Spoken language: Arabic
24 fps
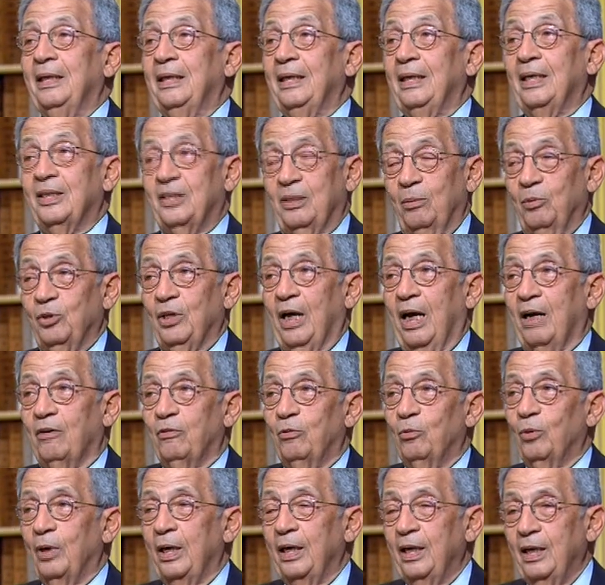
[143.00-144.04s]
لسه مش عارف
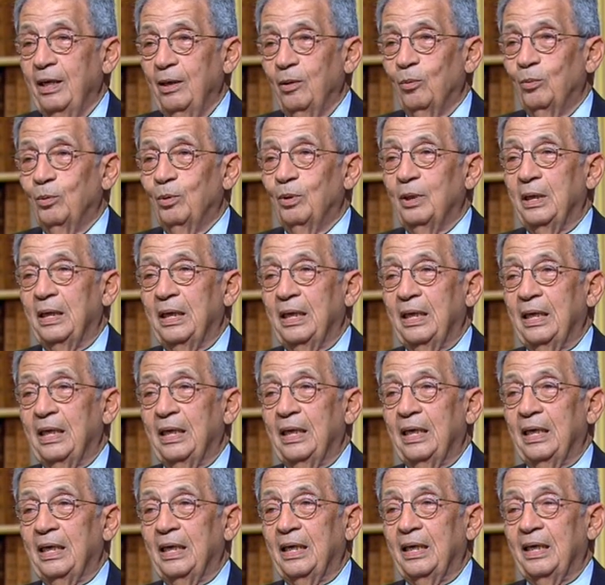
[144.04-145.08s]
هو ايه
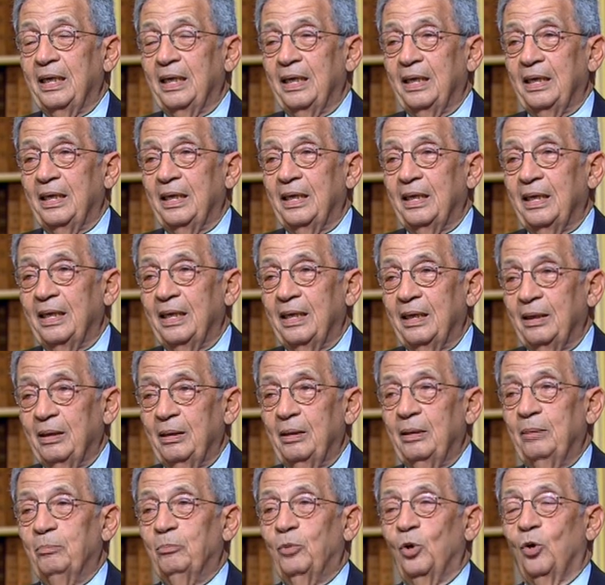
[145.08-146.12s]

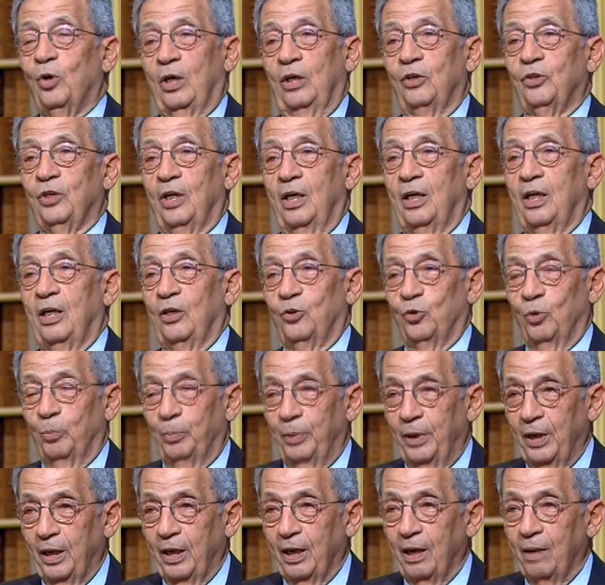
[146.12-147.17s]
وبكره ان شاء الله
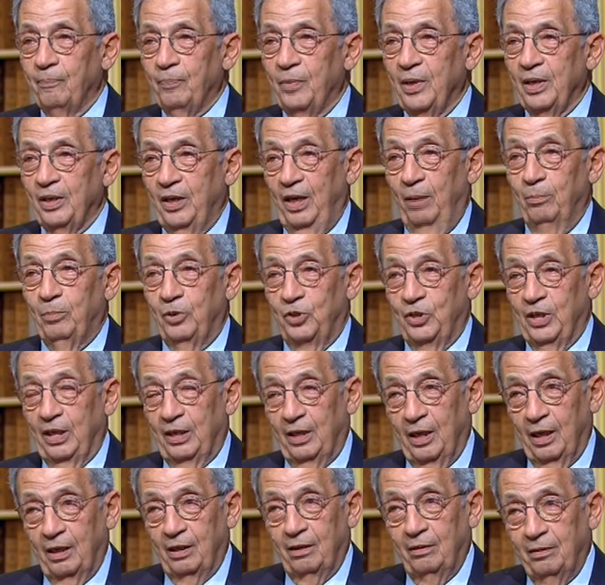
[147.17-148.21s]
شوبينج تحب
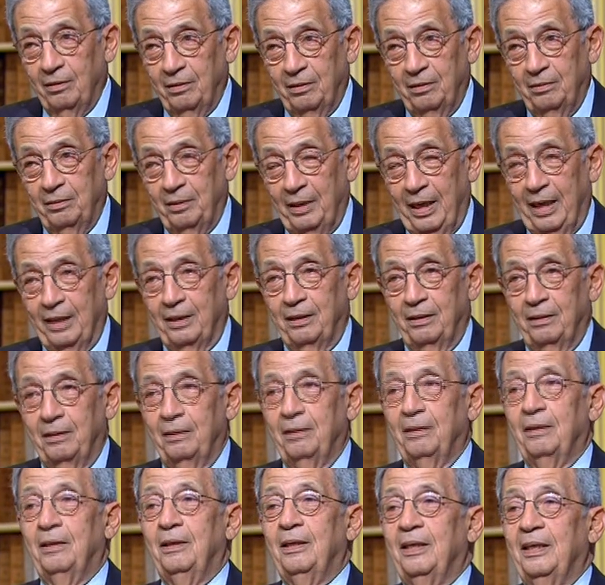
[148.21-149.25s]
سيادتك يعني
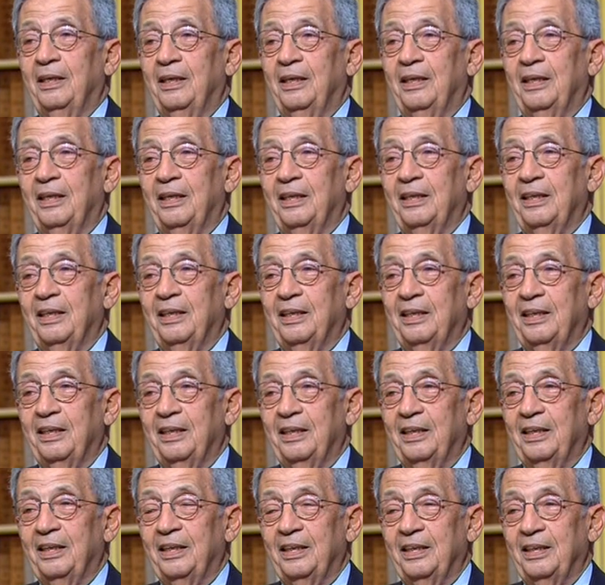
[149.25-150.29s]

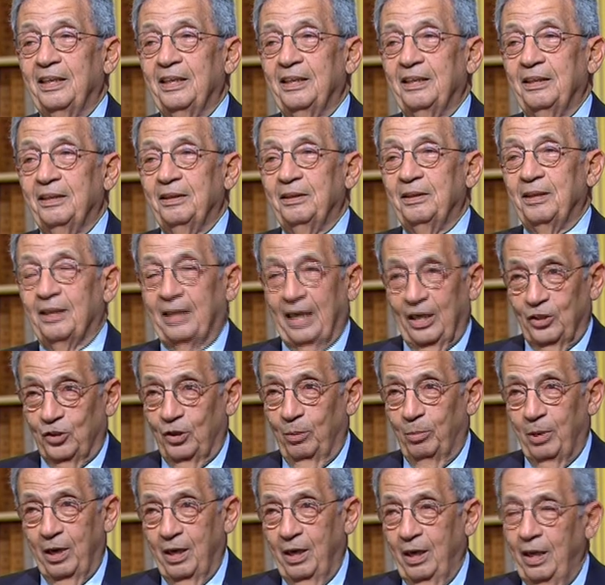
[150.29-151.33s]
آه، تتعشى
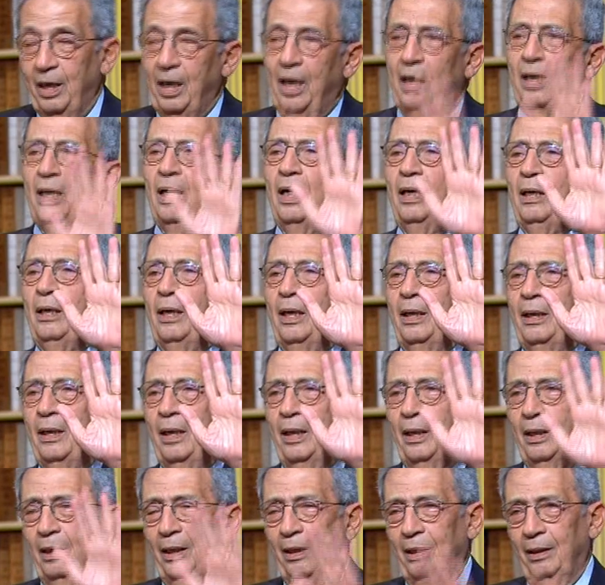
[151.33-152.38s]
بره لا لا لا
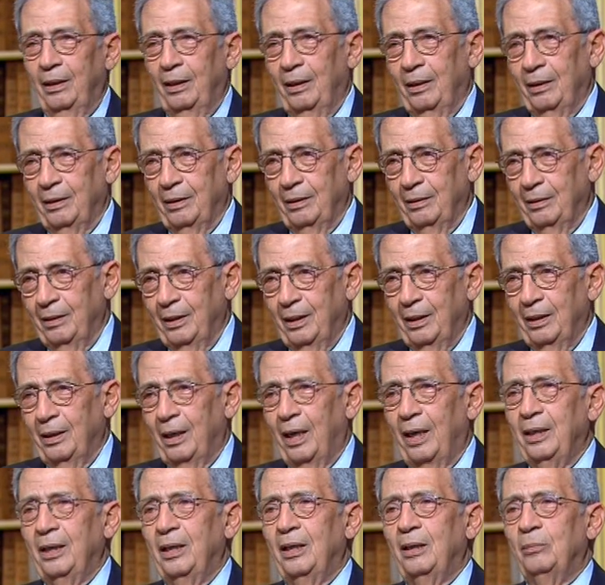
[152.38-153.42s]
لا لا, لا
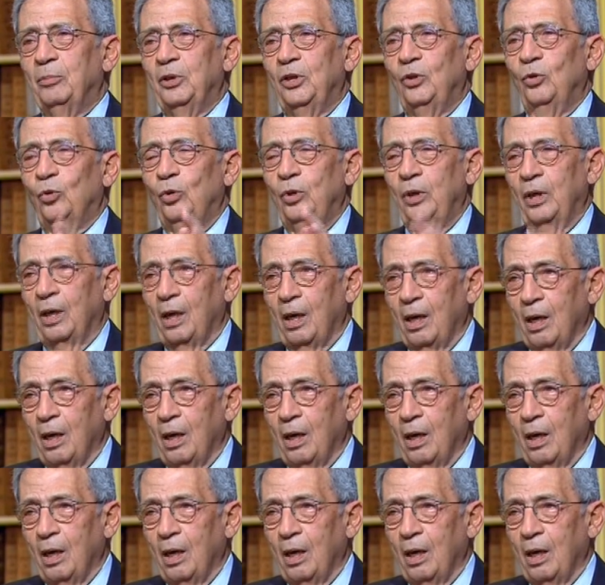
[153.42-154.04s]
هنقلب الدنيا